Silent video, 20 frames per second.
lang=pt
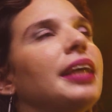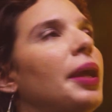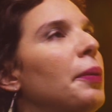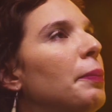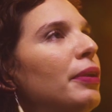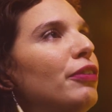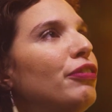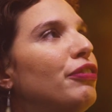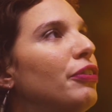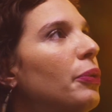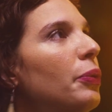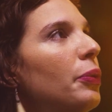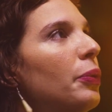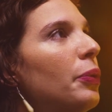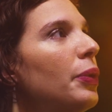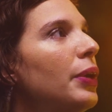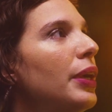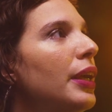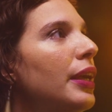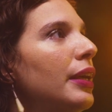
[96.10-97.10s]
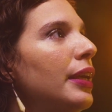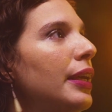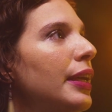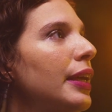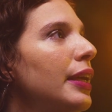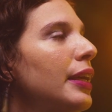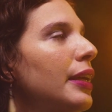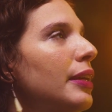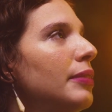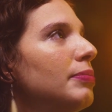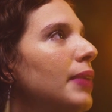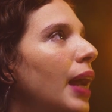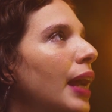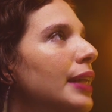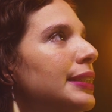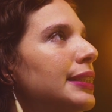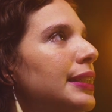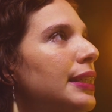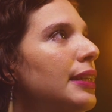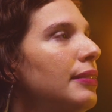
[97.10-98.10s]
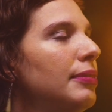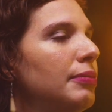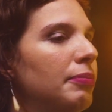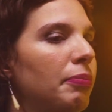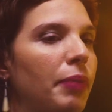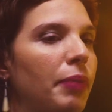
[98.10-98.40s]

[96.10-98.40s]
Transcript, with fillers: sempre fui e assim,